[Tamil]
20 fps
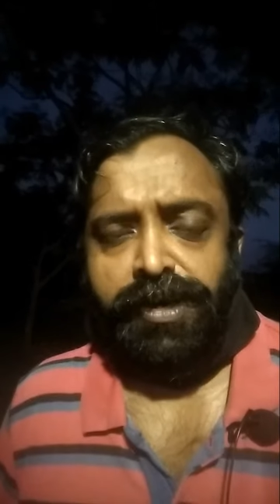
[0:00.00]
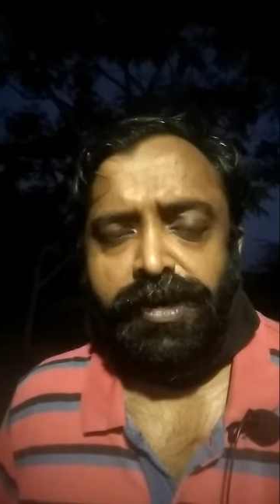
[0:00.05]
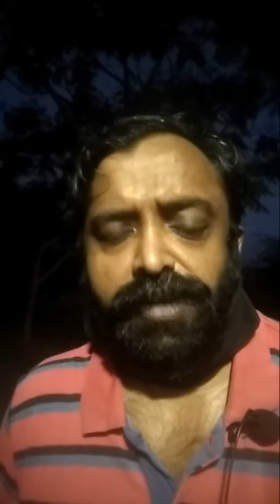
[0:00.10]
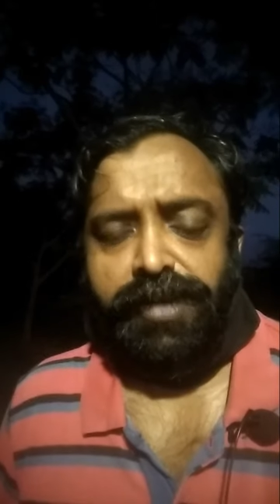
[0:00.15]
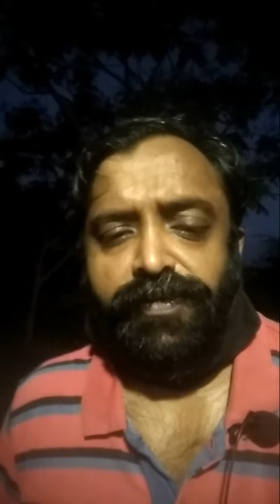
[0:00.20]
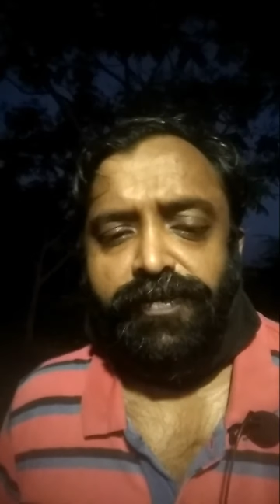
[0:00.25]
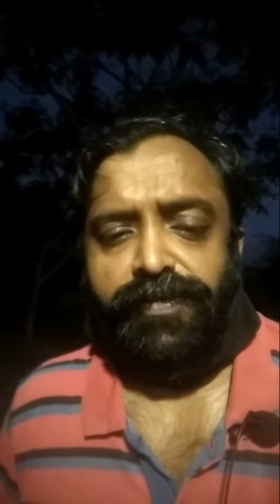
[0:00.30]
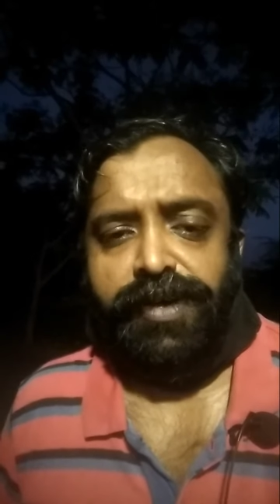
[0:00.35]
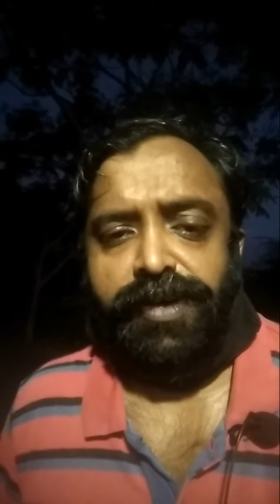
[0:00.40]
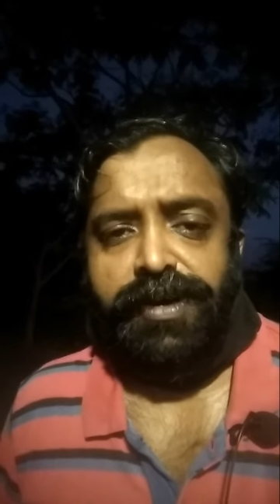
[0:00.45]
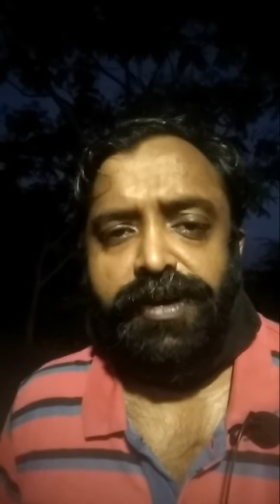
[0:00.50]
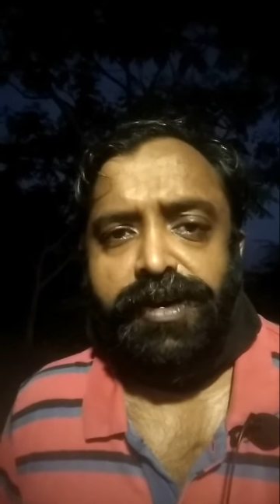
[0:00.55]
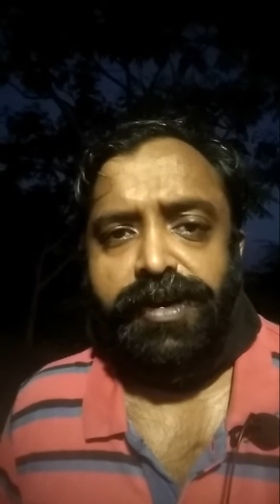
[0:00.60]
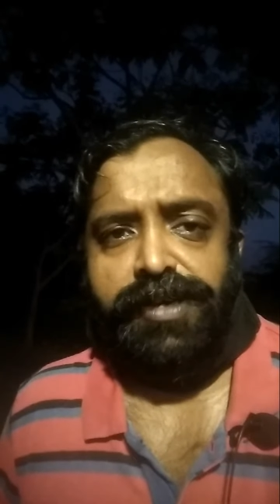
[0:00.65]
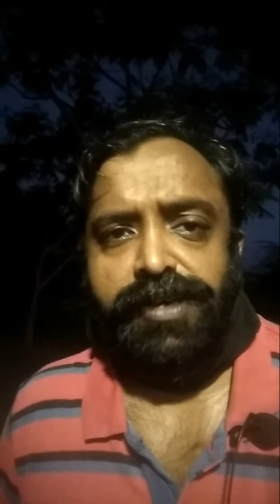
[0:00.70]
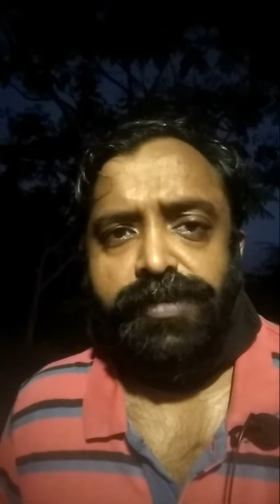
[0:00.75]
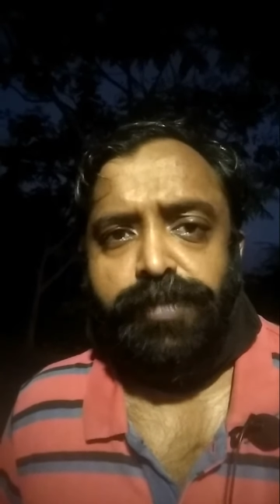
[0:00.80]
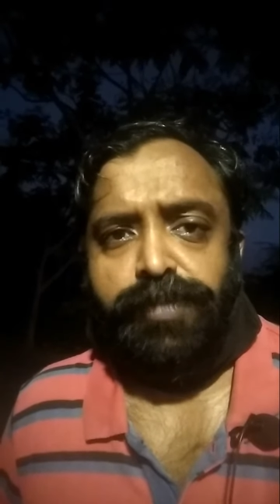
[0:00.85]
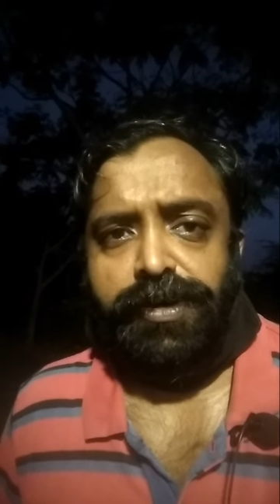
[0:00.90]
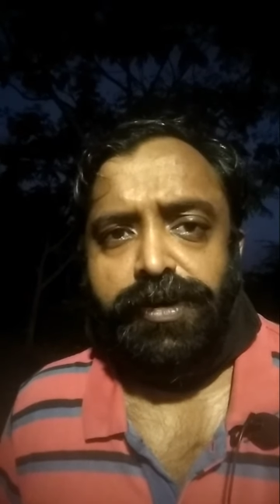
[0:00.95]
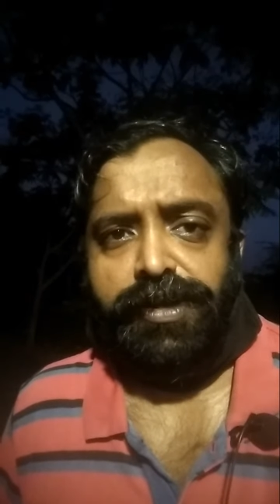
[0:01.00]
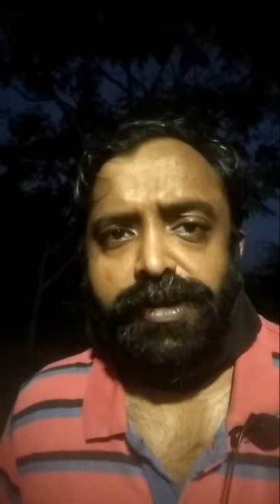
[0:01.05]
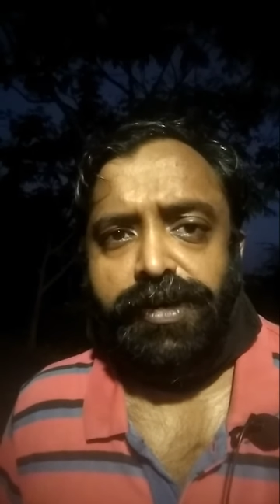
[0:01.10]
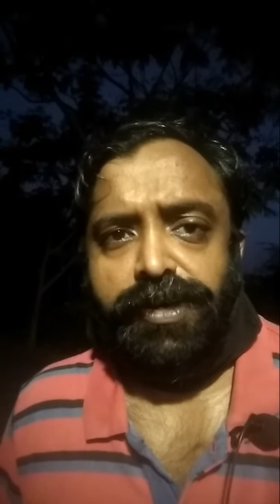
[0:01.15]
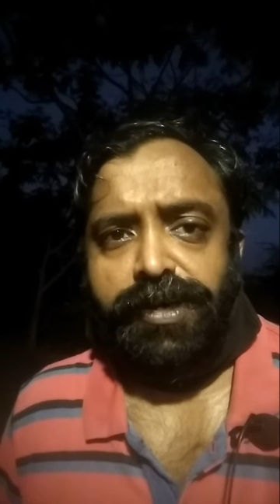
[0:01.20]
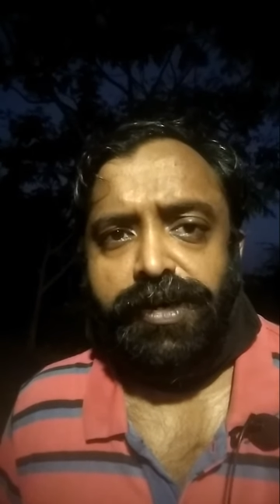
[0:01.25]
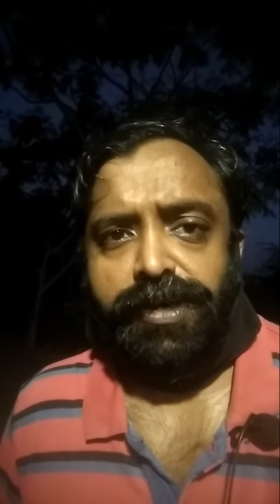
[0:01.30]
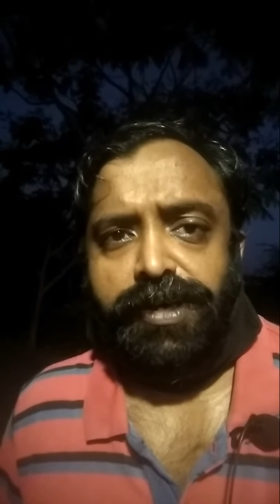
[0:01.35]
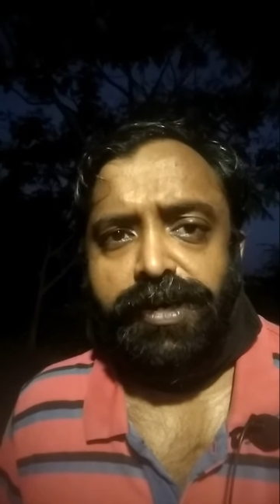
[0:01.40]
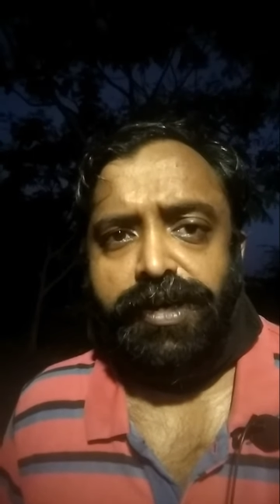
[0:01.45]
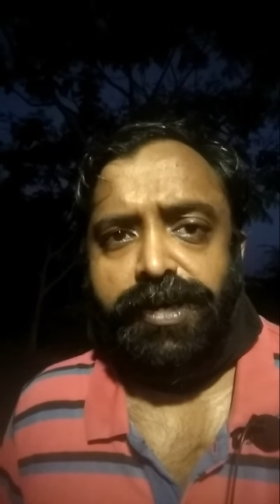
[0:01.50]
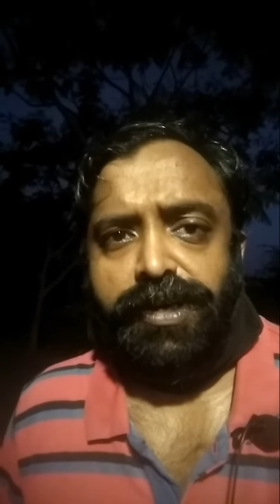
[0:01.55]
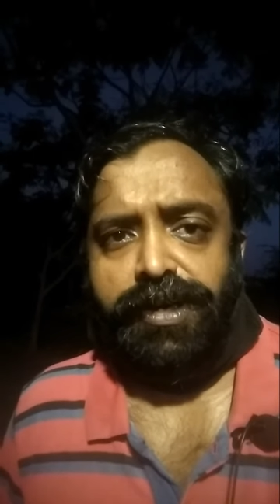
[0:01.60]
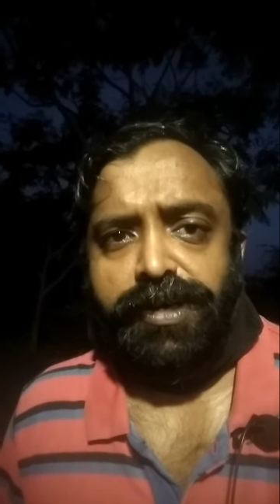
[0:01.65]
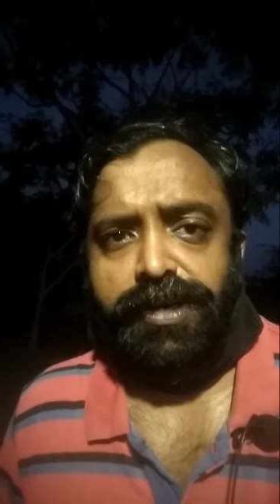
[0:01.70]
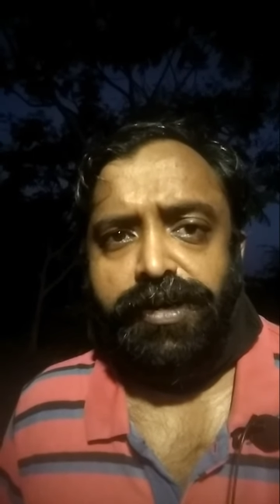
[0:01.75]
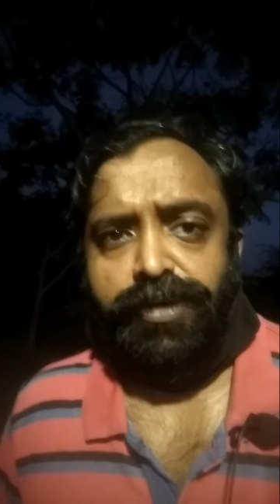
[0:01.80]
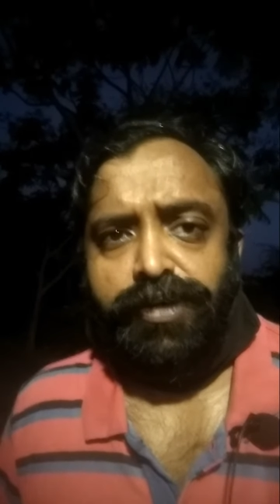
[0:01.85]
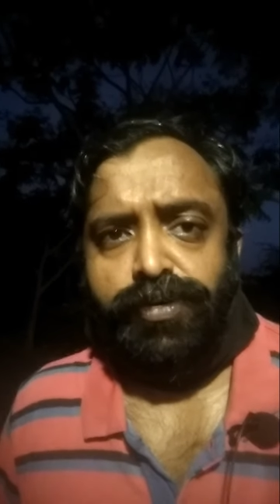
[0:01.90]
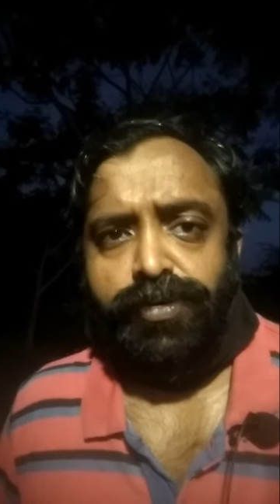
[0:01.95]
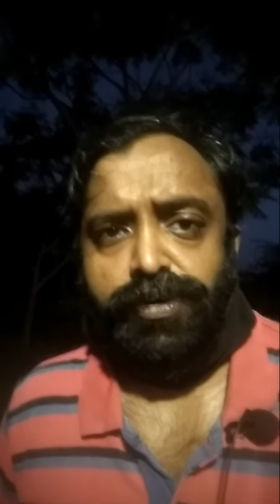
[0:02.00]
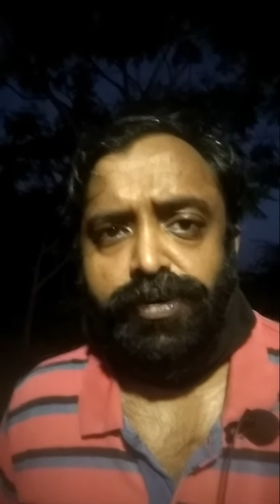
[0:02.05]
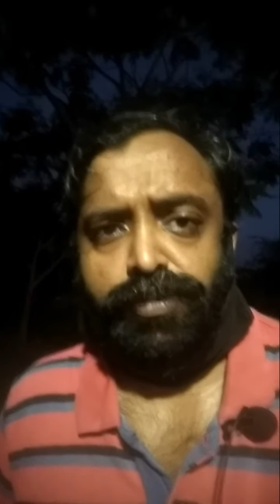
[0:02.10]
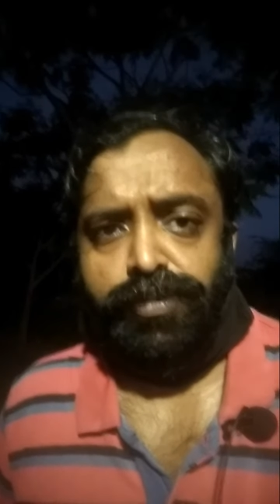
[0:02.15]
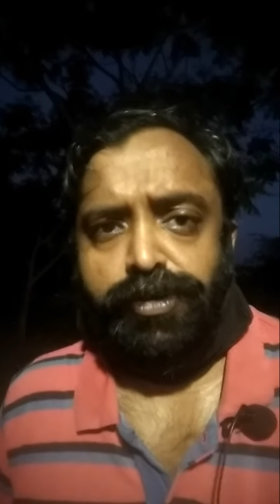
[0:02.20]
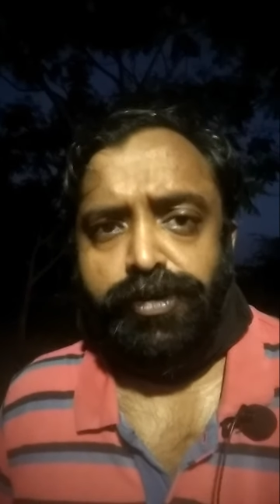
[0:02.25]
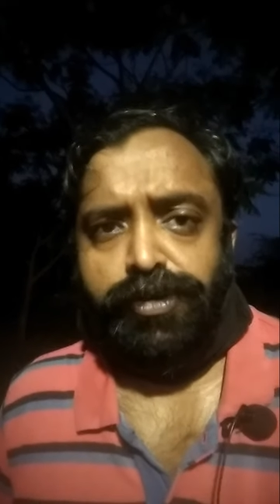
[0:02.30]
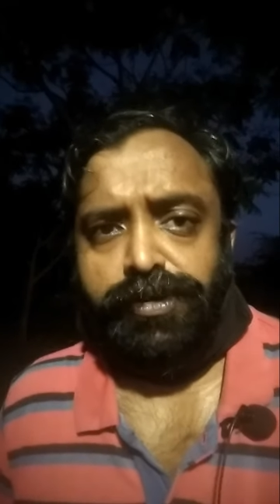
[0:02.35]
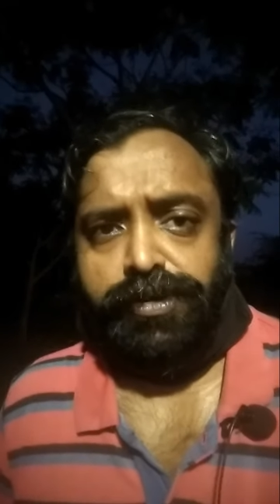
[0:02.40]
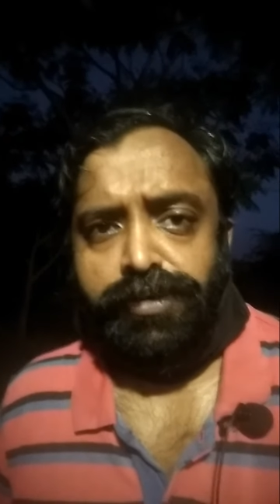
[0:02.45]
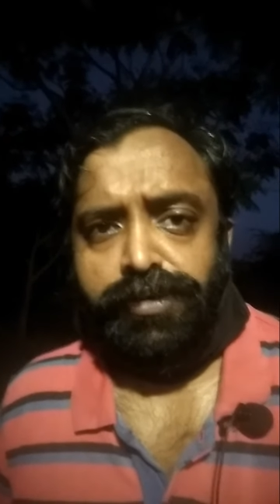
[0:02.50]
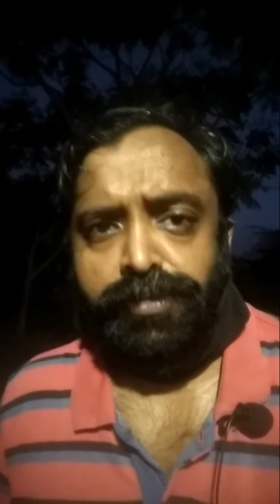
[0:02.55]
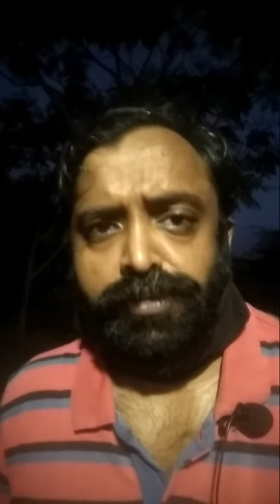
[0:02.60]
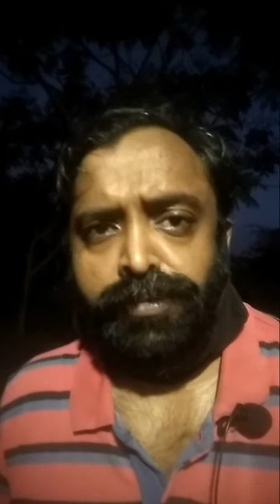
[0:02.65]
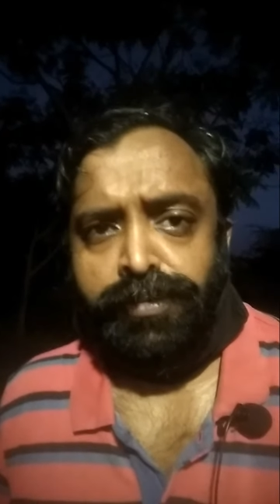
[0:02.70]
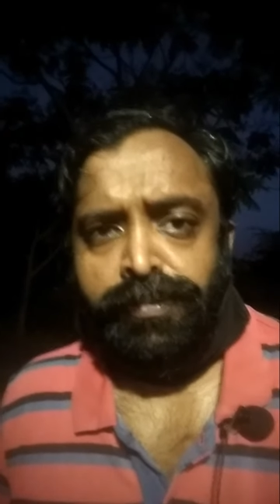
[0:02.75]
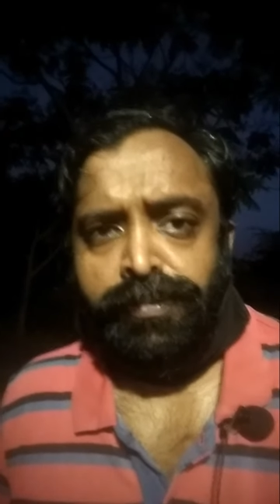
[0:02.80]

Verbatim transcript: அந்த ஃபண்ட் ரைஸ் பண்ணுறதுக்காக எல்லா யூடியூபர்ஸும்